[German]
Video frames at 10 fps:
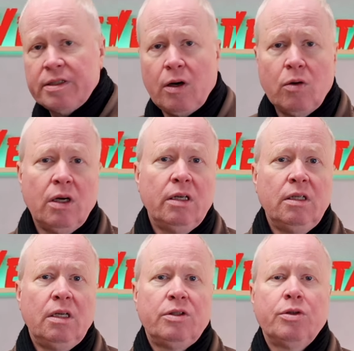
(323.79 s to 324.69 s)
Sauger
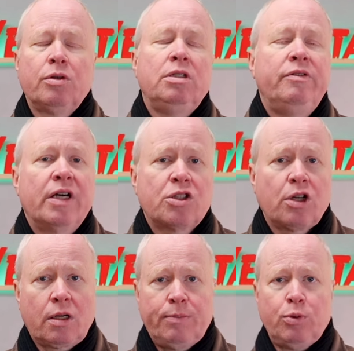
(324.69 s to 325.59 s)
zurück in die
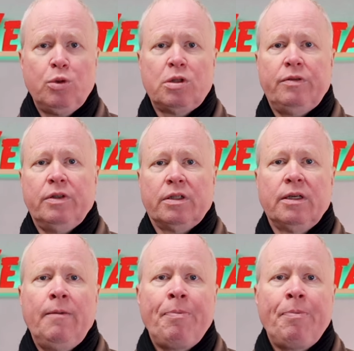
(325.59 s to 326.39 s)
Werkstatt gepustet wird.